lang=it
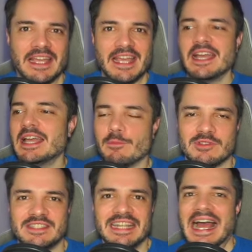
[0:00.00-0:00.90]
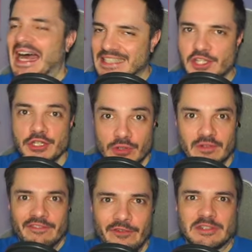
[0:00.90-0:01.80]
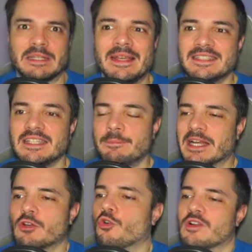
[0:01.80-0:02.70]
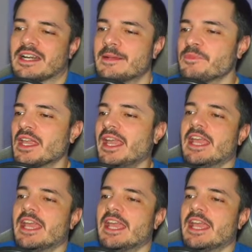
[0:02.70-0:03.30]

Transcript: che Mozilla ha deciso fortemente di percorrere